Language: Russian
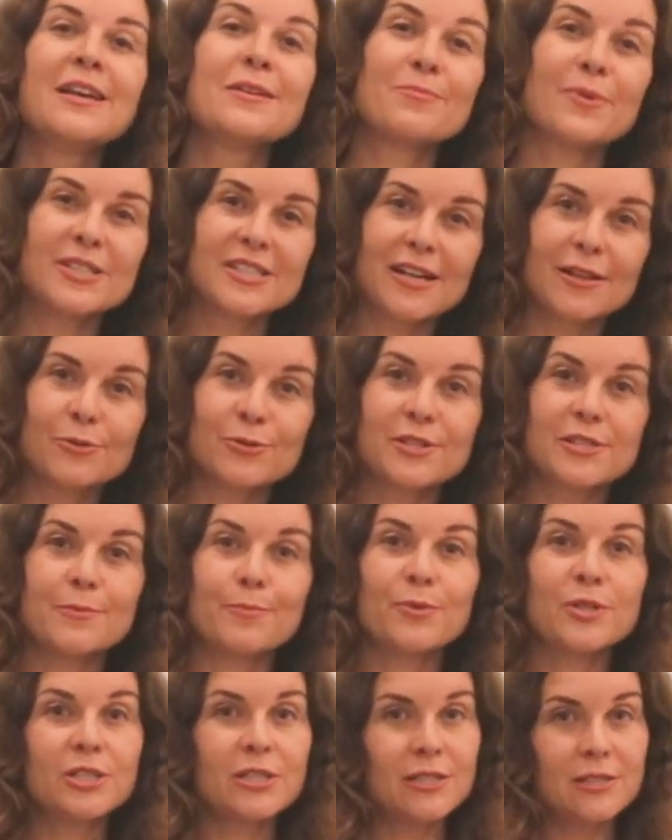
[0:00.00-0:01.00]
пожалуйста,
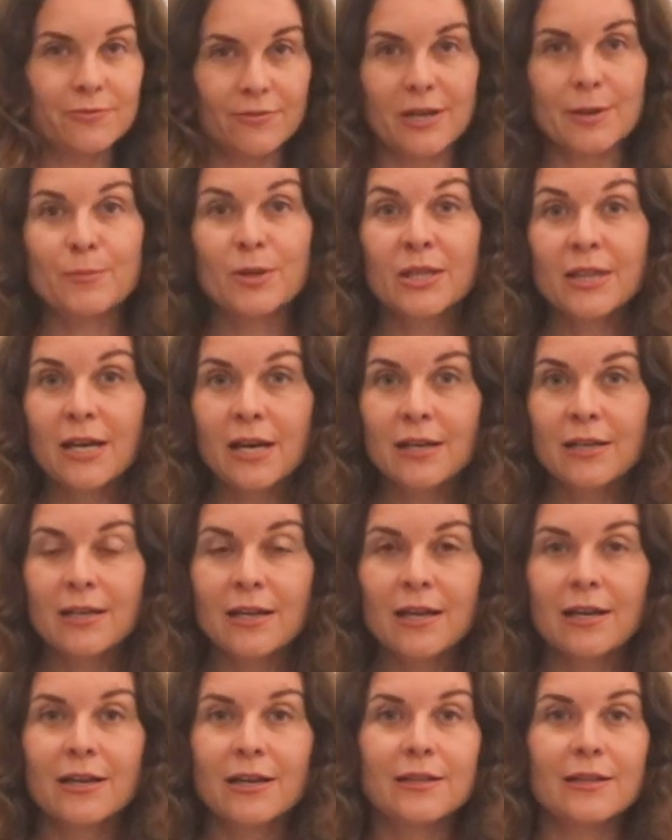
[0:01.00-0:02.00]
пишите в комментариях.